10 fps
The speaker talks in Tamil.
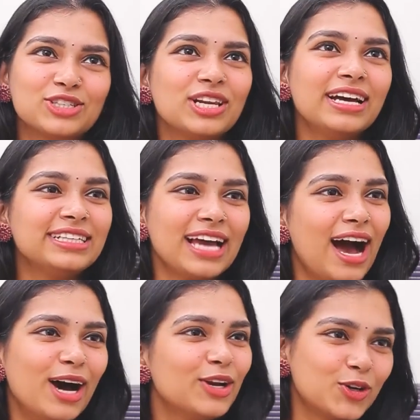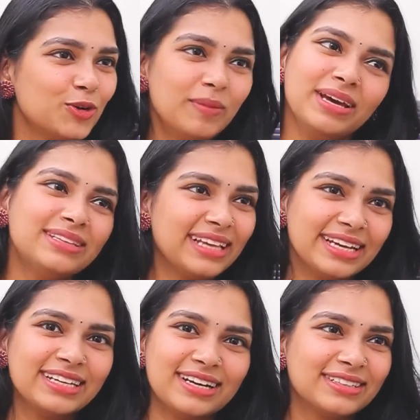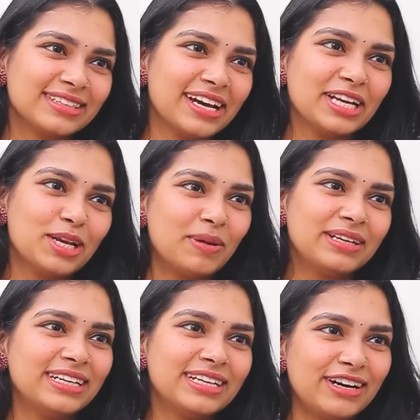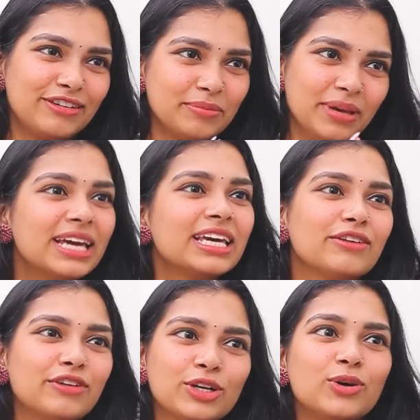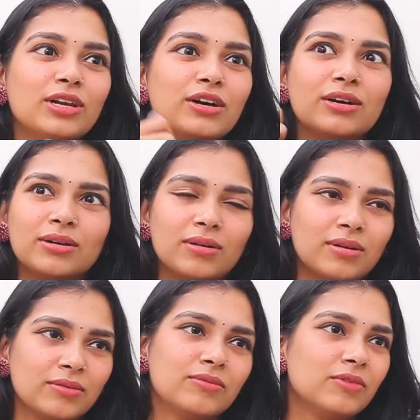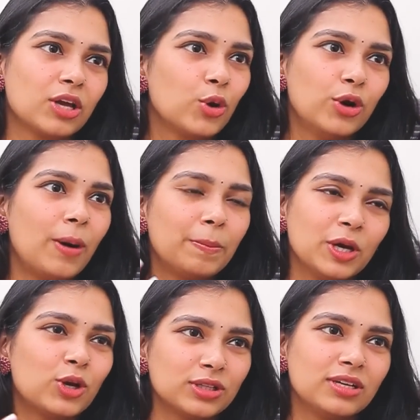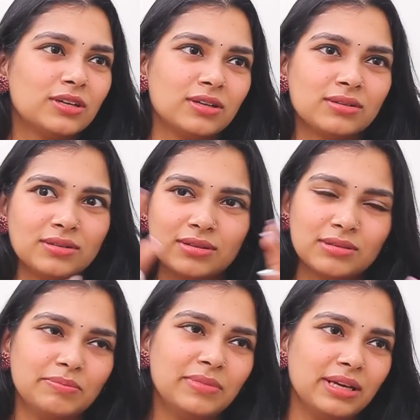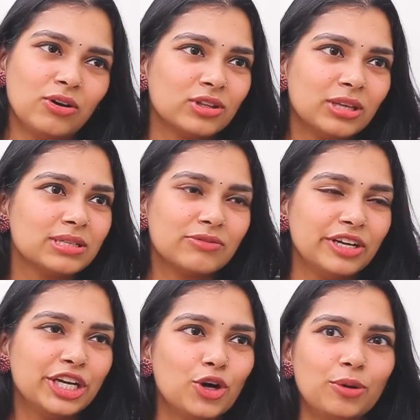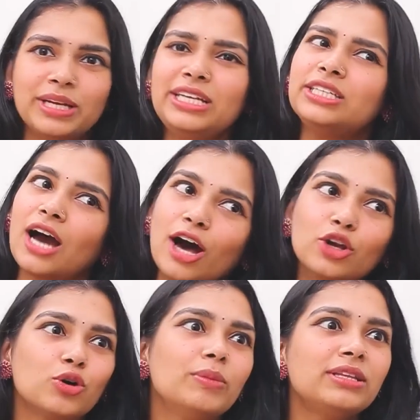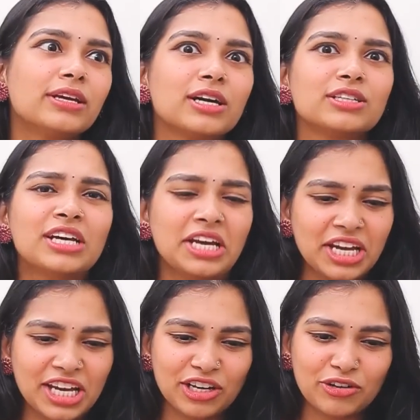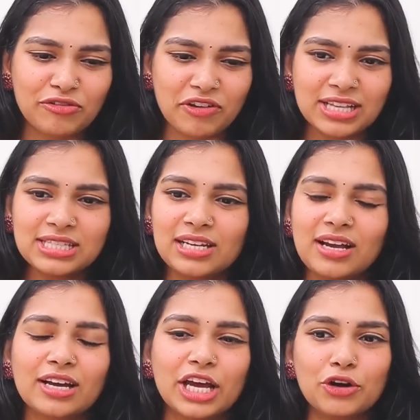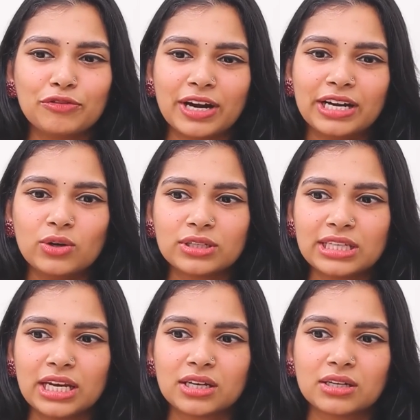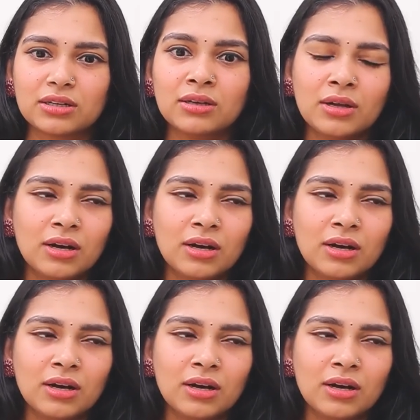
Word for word: ஆக்சுவலாக யாருக்குமே தெரியாதுங்க இந்த மாதிரி நான் மேக்கிங் வீடியோவில் வியர் அப்பியர் வந்த ஆன் த வீடியோ அப்படின்னு யாருக்குமே தெரியாது என்னோடய ஃப்ரெண்ட்ஸ் எல்லாம் என்னோடய ஃப்ரெண்ட் ஒருத்தி எனக்கு